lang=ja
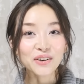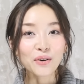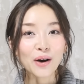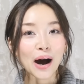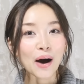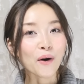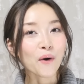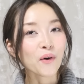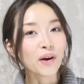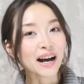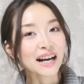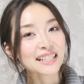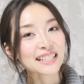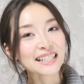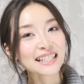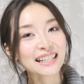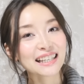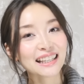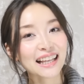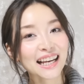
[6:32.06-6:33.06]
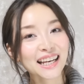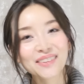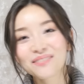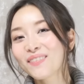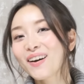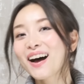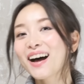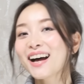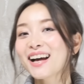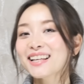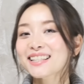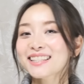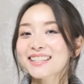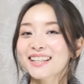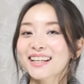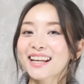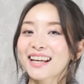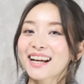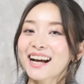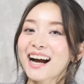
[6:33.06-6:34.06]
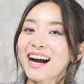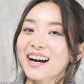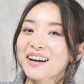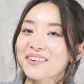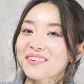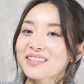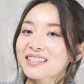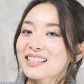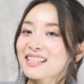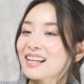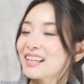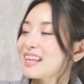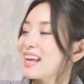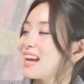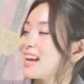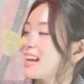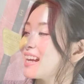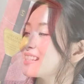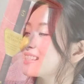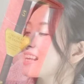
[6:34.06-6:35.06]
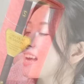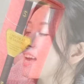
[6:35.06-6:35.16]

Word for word: 後はお菓子になりますそれがこちらです